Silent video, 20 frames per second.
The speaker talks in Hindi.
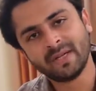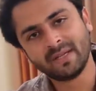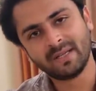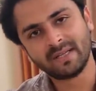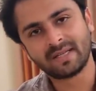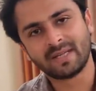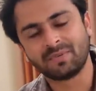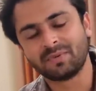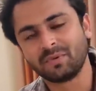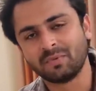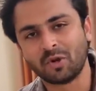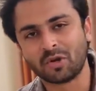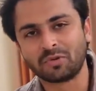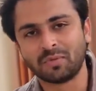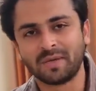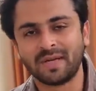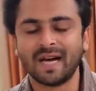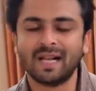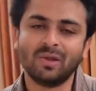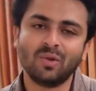डिस्क्रिप्शन बॉक्स
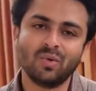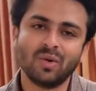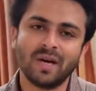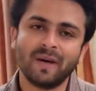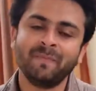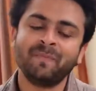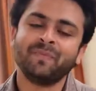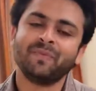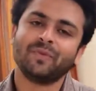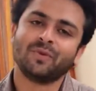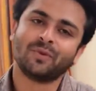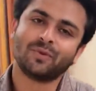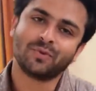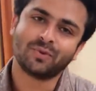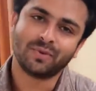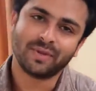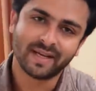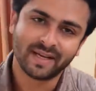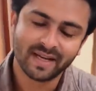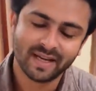में डाल दूंगा तो
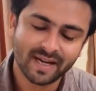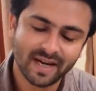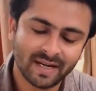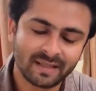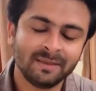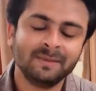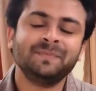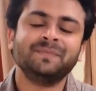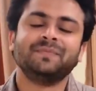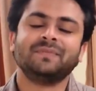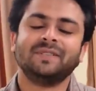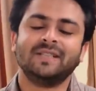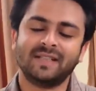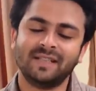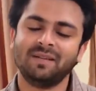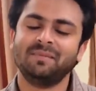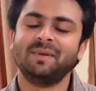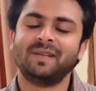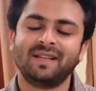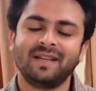उसको देखिएगा
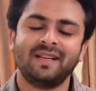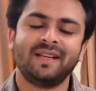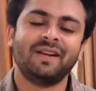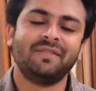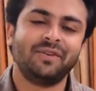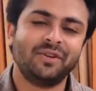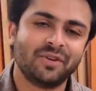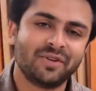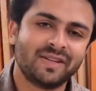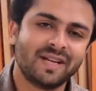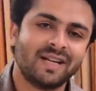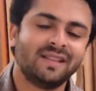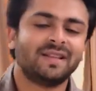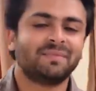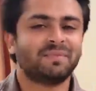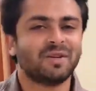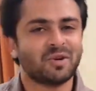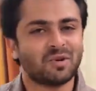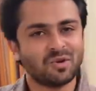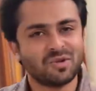जल्दी मिलते हैं नए वीडियो के साथ
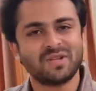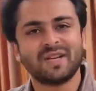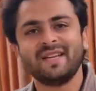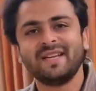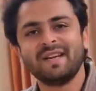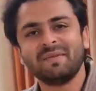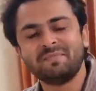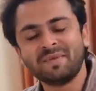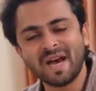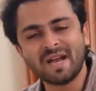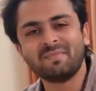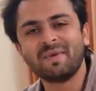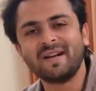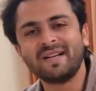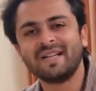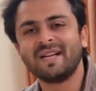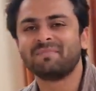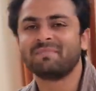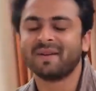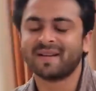तब तक खुश रहिए प्यार
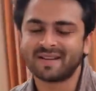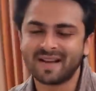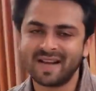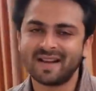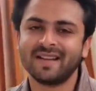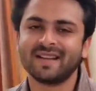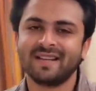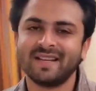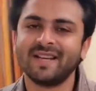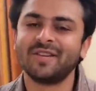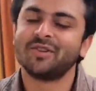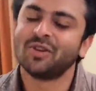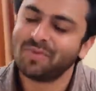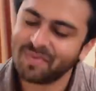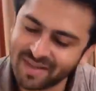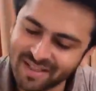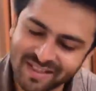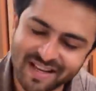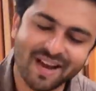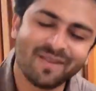बांटिए अपना ख्याल रखिए जो
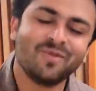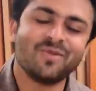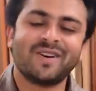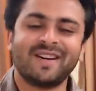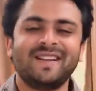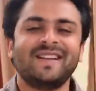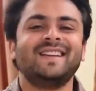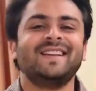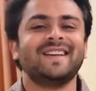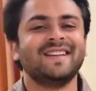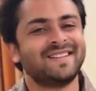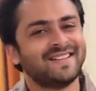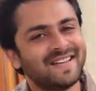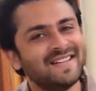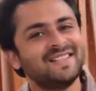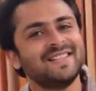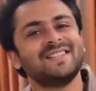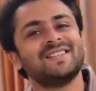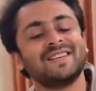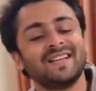मर्जी है वो करिए लेकिन सही
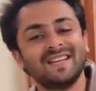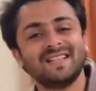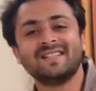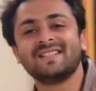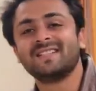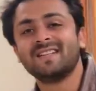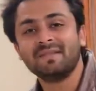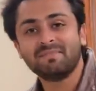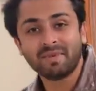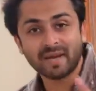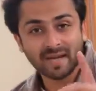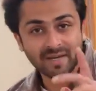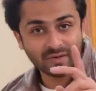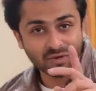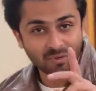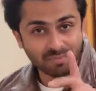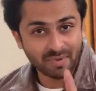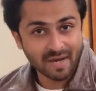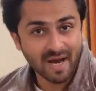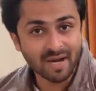चीज़ गलत चीज़ नहीं पेरेंट्स
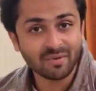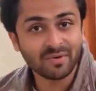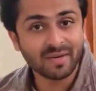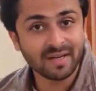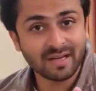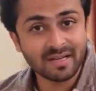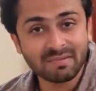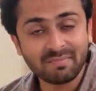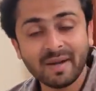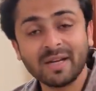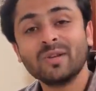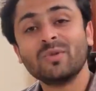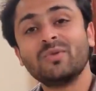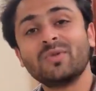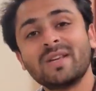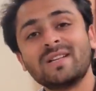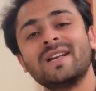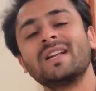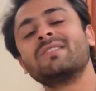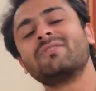को प्यार उनकी रिस्पेक्ट
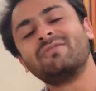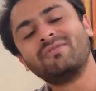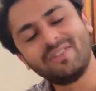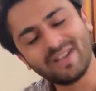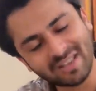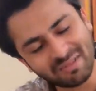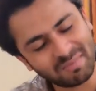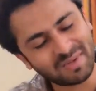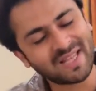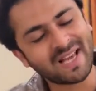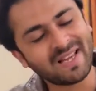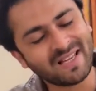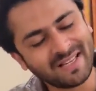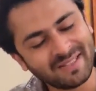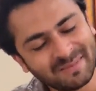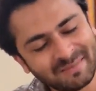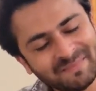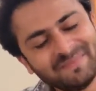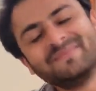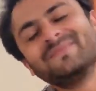उनके साथ वक्त
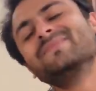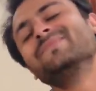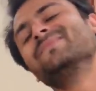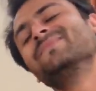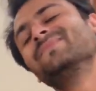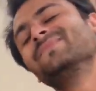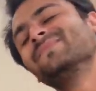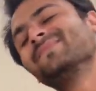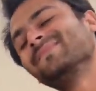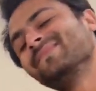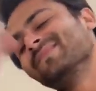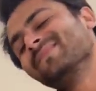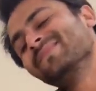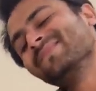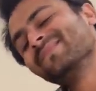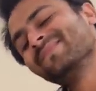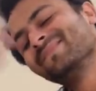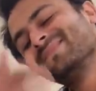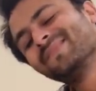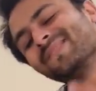बताइए
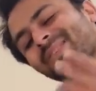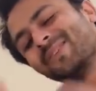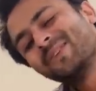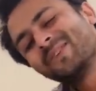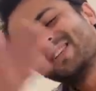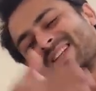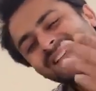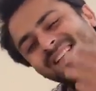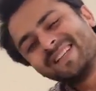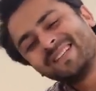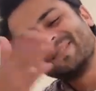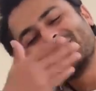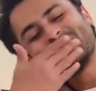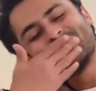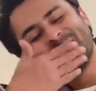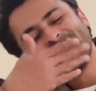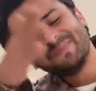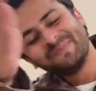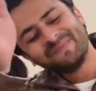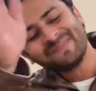खुश रहिए
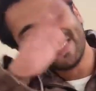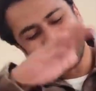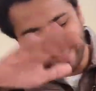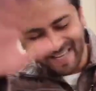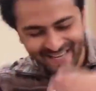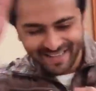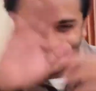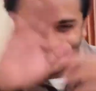अल्लाह